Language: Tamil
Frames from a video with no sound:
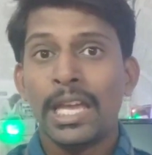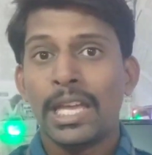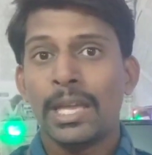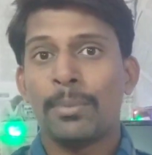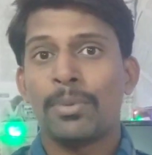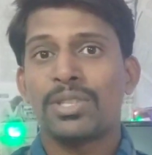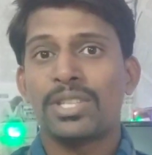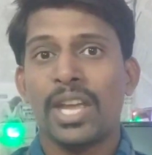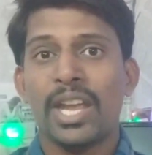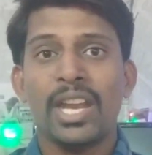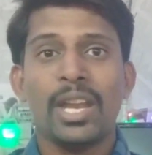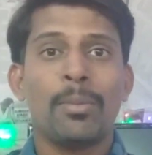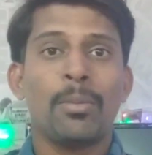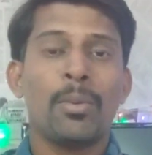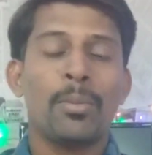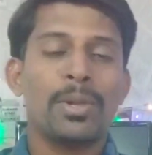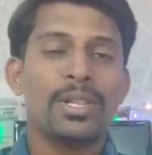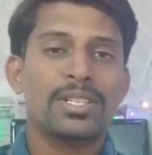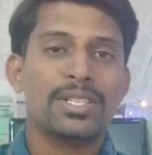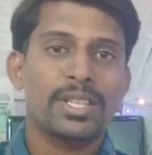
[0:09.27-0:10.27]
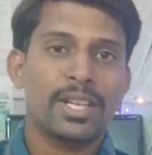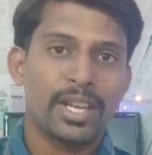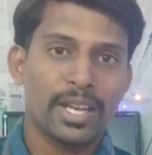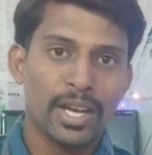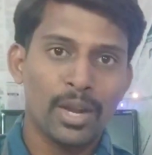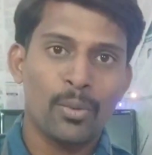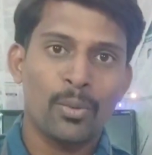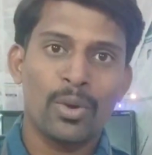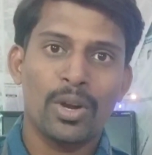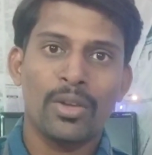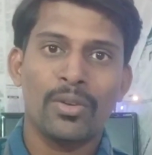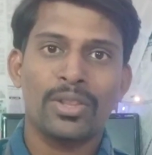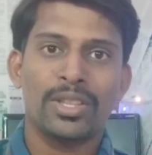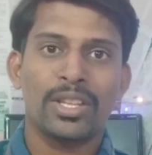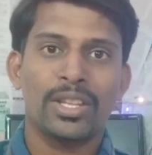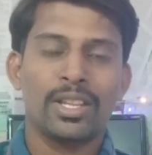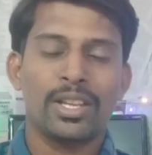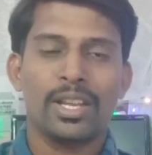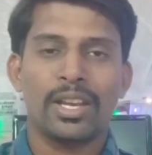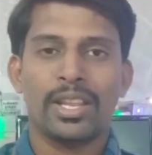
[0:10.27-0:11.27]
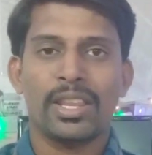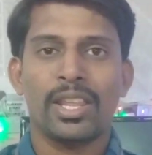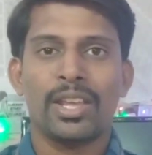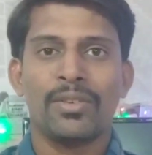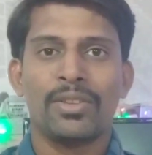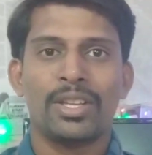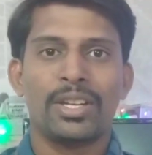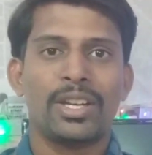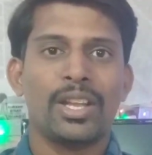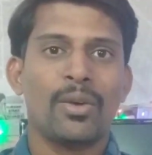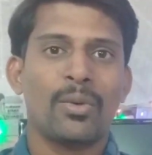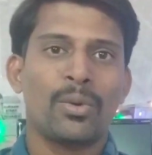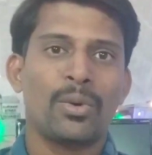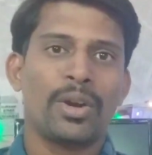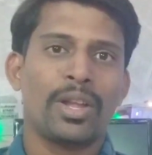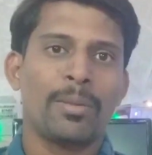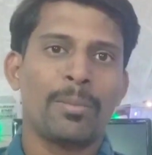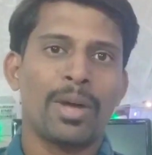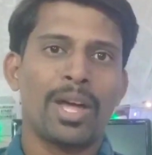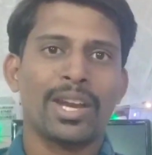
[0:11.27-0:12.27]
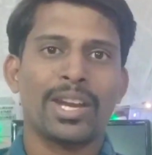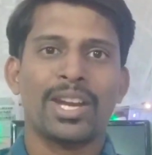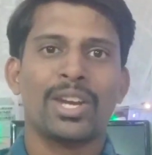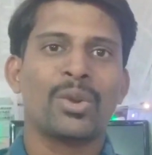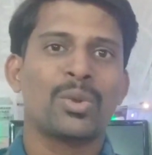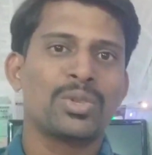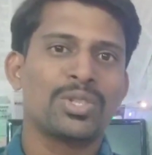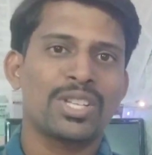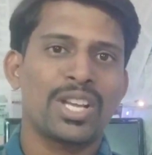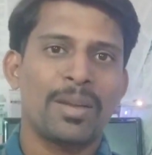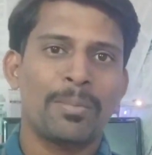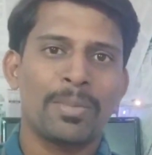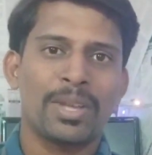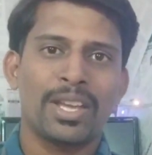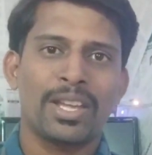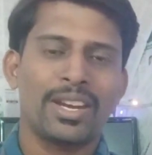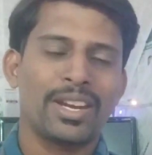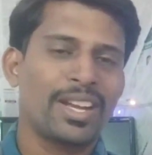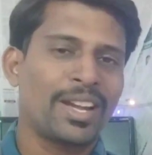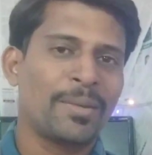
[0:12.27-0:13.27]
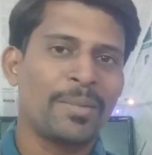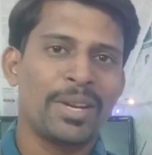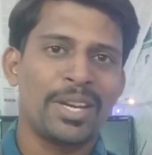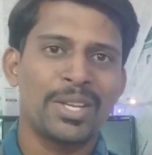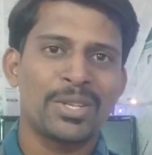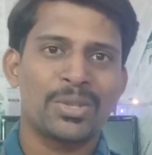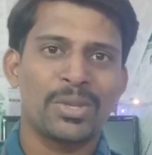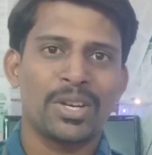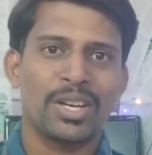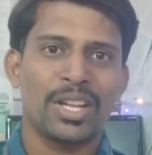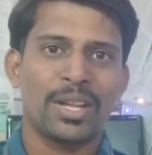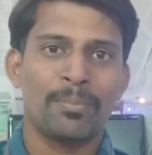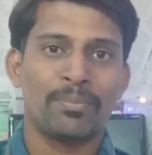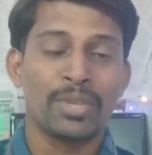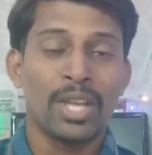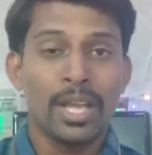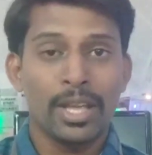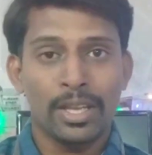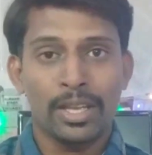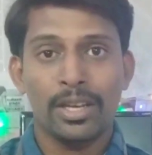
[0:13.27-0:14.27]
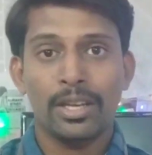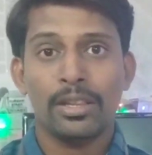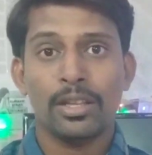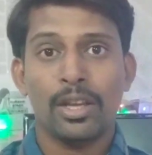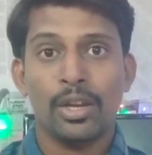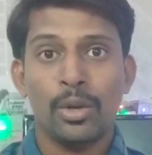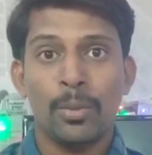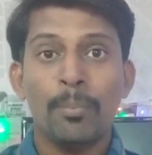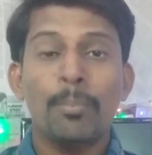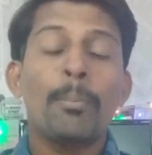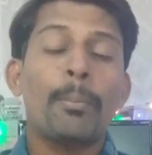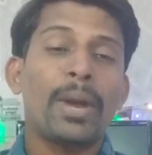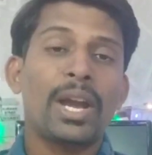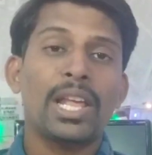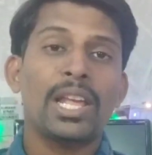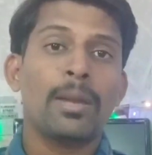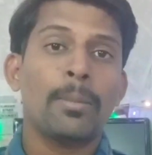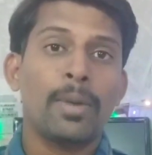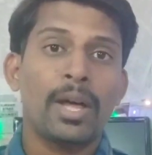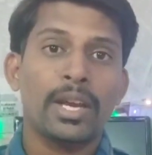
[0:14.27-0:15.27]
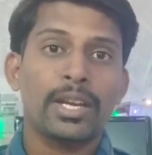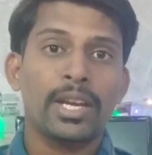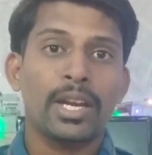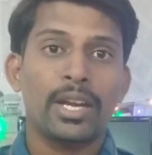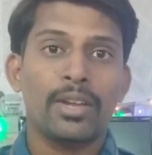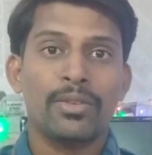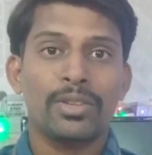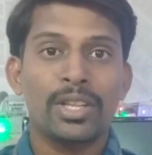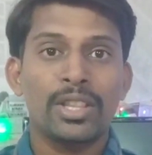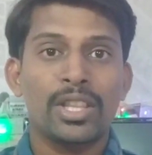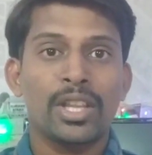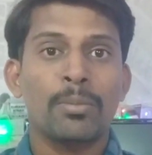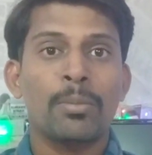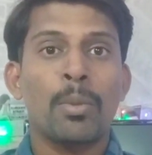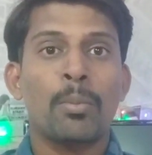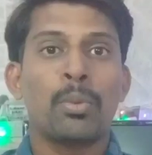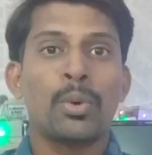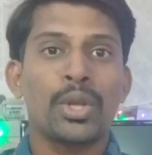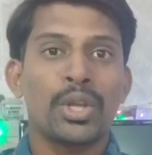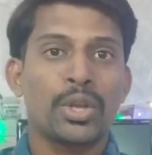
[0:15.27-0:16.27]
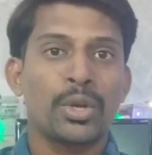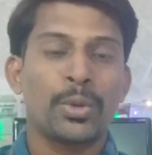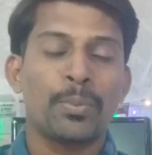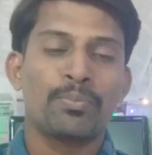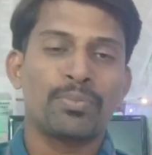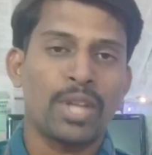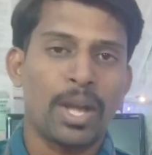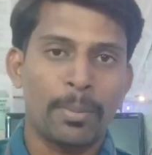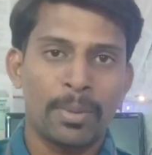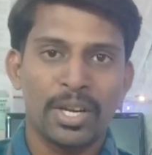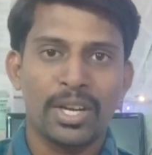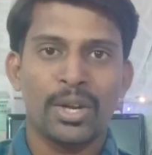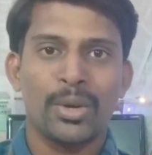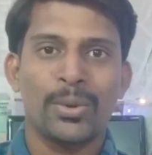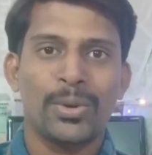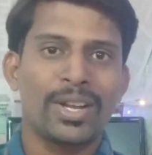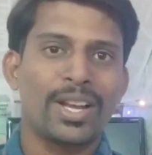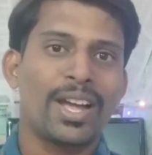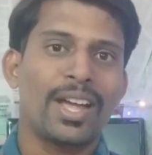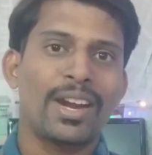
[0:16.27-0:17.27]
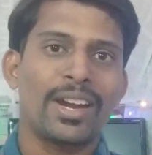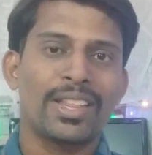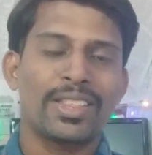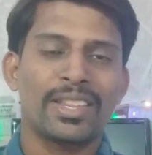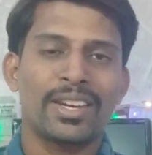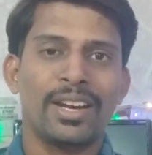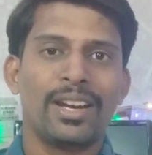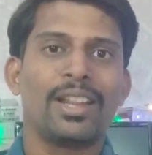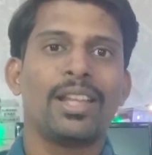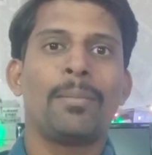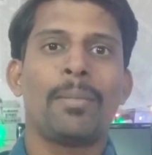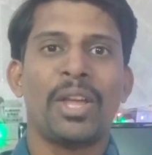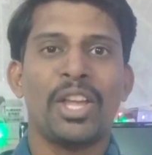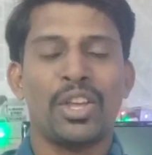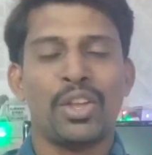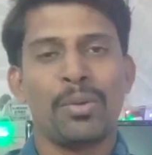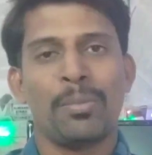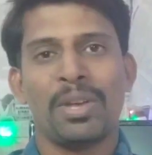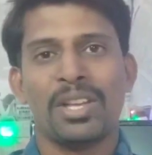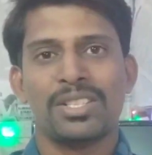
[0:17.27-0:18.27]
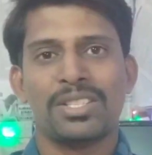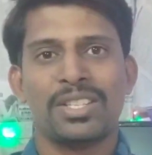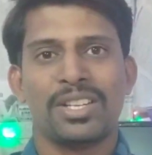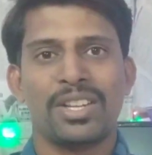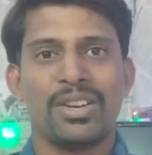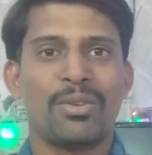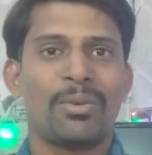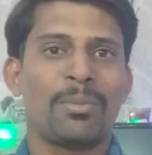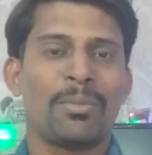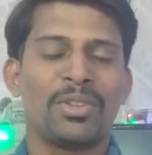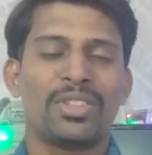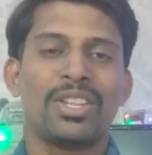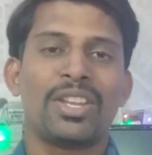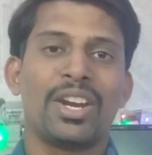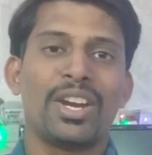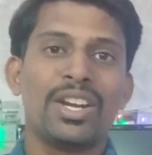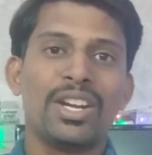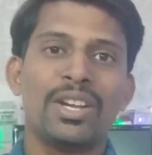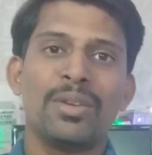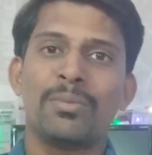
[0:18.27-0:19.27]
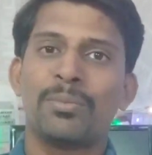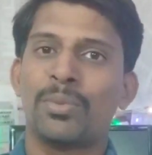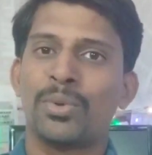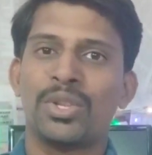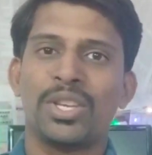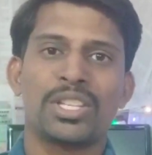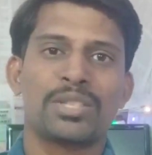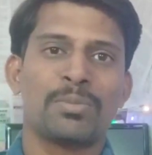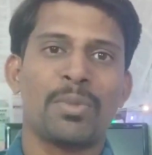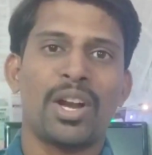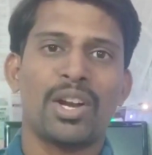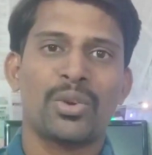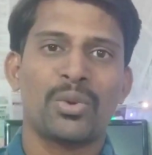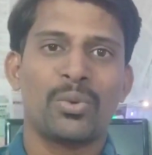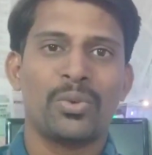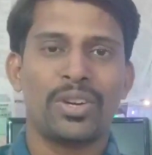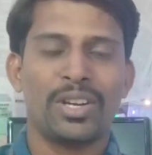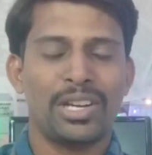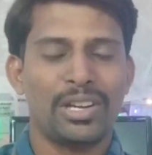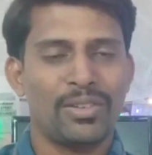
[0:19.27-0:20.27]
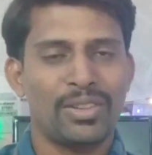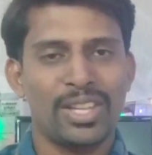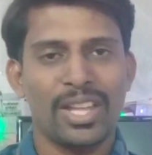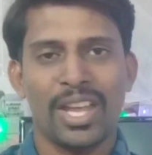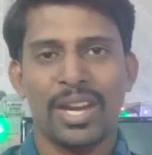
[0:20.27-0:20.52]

இப்போ சைனா மொபைல்ஸ் நிறைய உள்ளே வந்ததுலேருந்தே வந்துட்டு அவங்களுடைய மார்க்கெட் கொஞ்சம் கம்மியாக இருக்குது அப்படின்னே சொல்லலாம் இருந்தாலும் பழைய மார்க்கெட்டை வந்து திரும்ப பிடிக்கணும் அப்படின்ற ஒரு காரணத்தினால மைக்ரோமேக்ஸ் நிறுவனம் வந்து ரெண்டு புதிய ஸ்மார்ட் ஃபோன்கள் வந்து